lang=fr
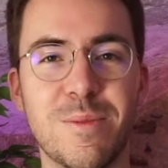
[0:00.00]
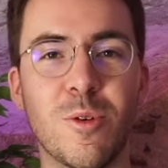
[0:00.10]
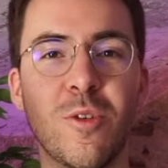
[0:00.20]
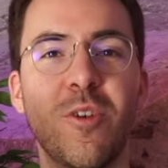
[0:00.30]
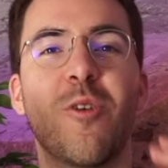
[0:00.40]

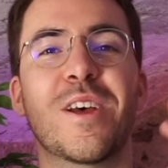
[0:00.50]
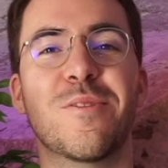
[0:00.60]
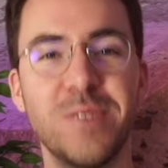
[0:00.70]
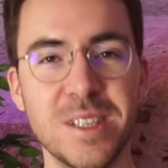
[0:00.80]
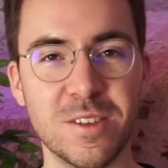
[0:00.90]
bon, on a
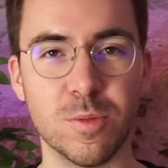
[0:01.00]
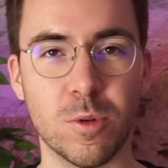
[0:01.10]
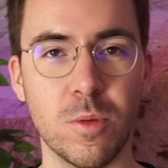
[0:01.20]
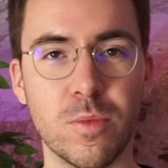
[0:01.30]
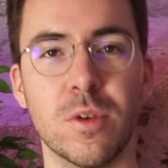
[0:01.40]
fini ce
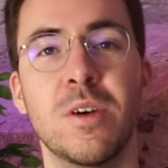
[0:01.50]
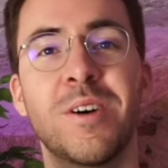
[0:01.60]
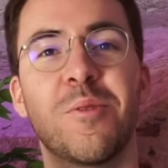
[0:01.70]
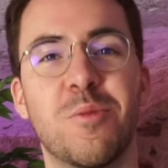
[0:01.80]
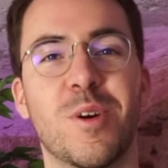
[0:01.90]
prompt,
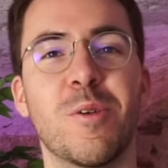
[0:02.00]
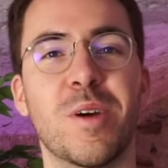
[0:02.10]
voyons